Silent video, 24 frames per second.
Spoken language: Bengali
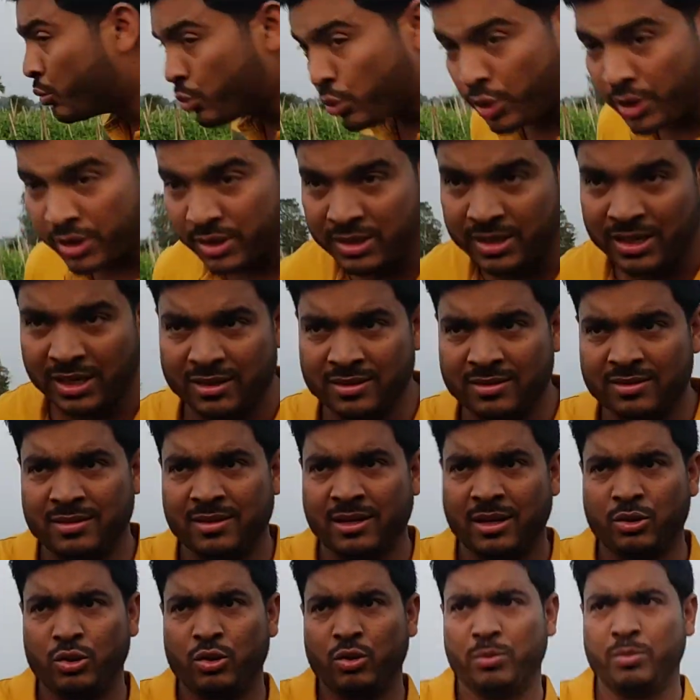মরিচ গাছ
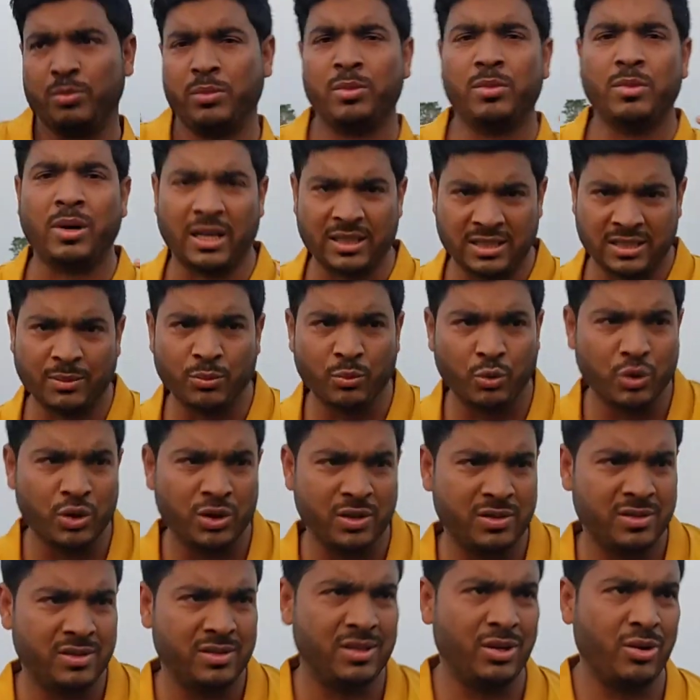একদম কাঁচা মরিচ
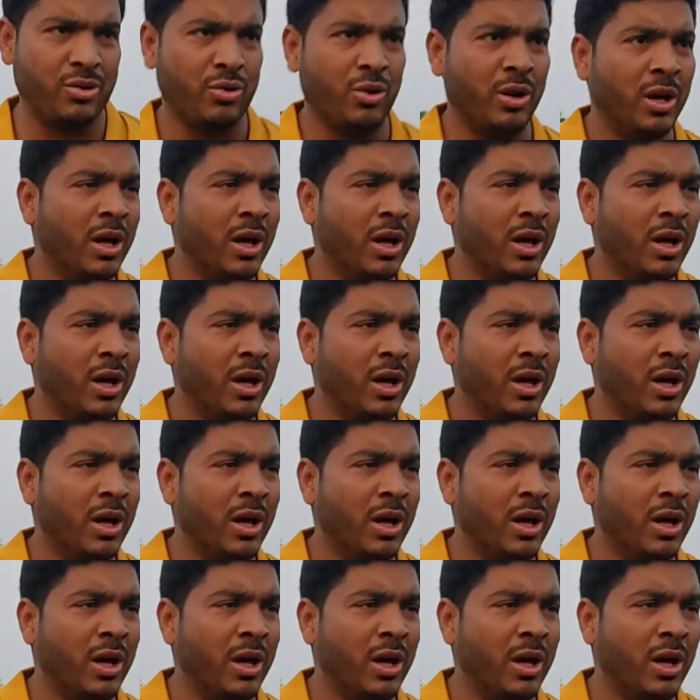যেগুলো